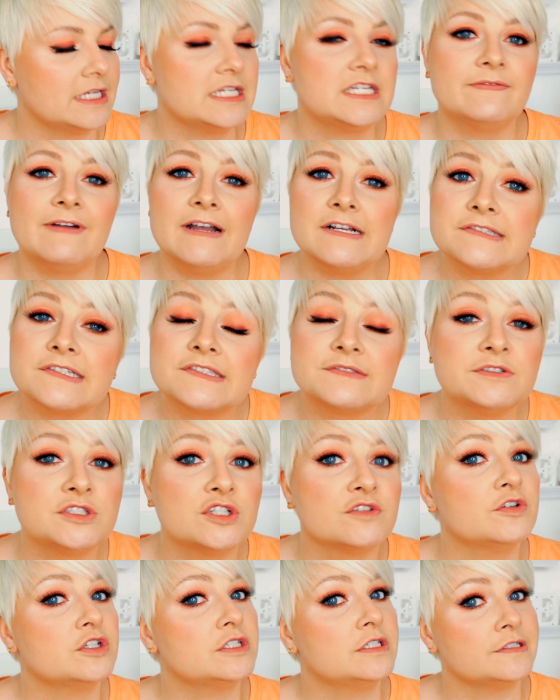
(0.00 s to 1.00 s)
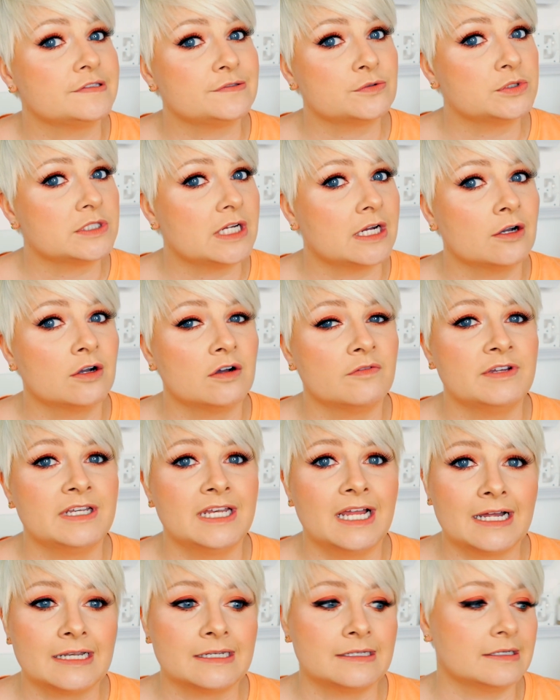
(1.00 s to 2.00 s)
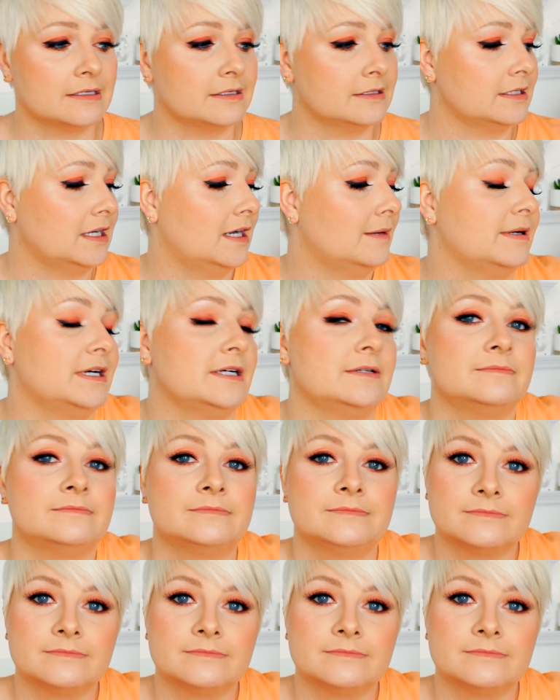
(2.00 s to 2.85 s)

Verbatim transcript: Ich weiß, das Video wird nicht so gut ankommen wie die anderen, aber